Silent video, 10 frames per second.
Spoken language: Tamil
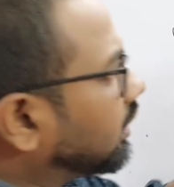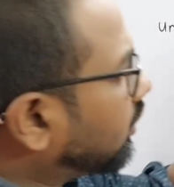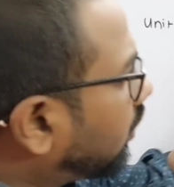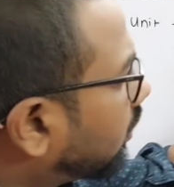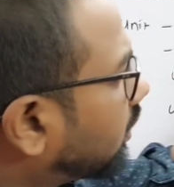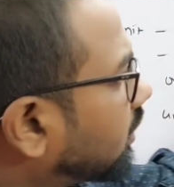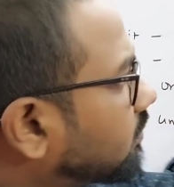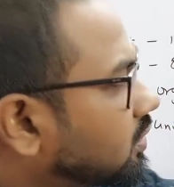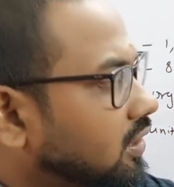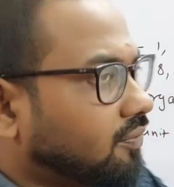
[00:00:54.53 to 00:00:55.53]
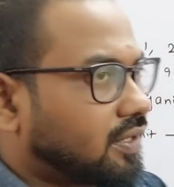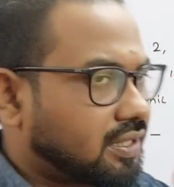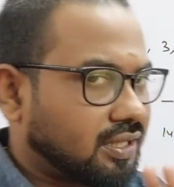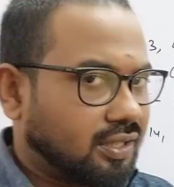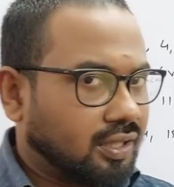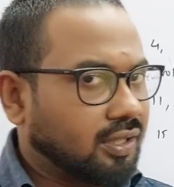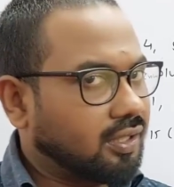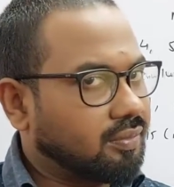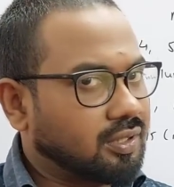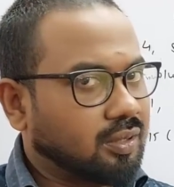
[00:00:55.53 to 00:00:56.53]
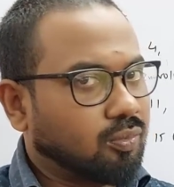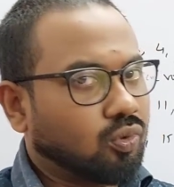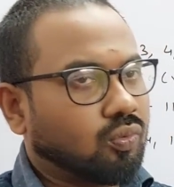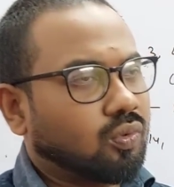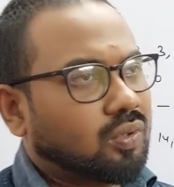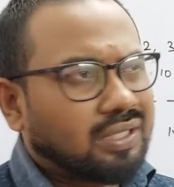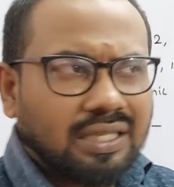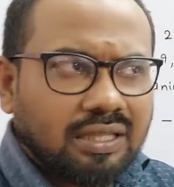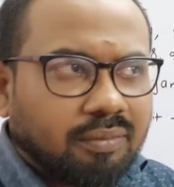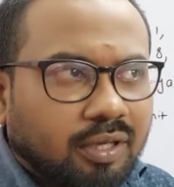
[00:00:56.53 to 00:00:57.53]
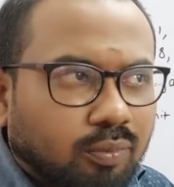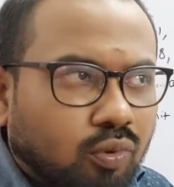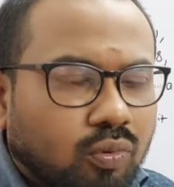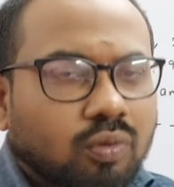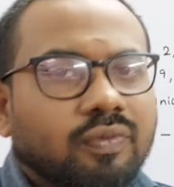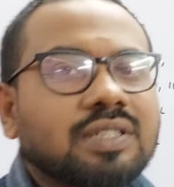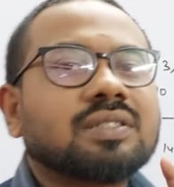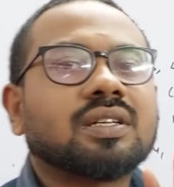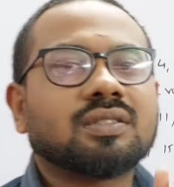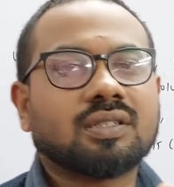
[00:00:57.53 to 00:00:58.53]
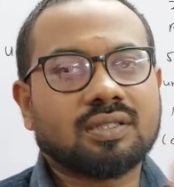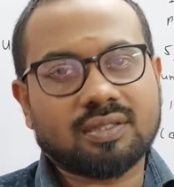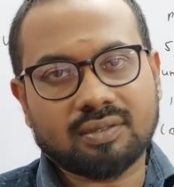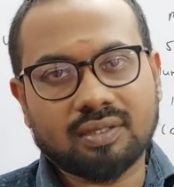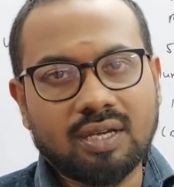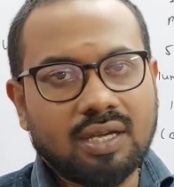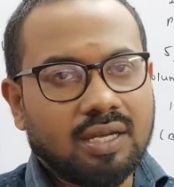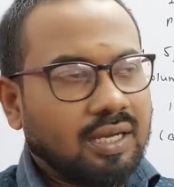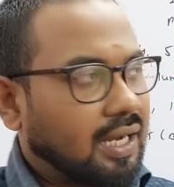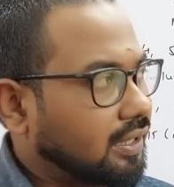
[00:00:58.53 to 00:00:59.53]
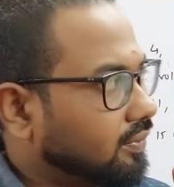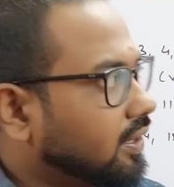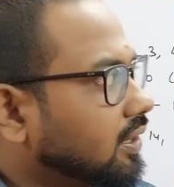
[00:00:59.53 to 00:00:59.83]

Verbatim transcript: இன்ஆர்கானிக் கெமிஸ்ட்ரி ஃபஸ்ட் இன்ஆர்கானிக் கெமிஸ்ட்ரியில் மூணு வரும் எந்த மாதிரி மூணு வரும் ஃபஸ்ட்டு அஞ்சு லெசன் அதுவே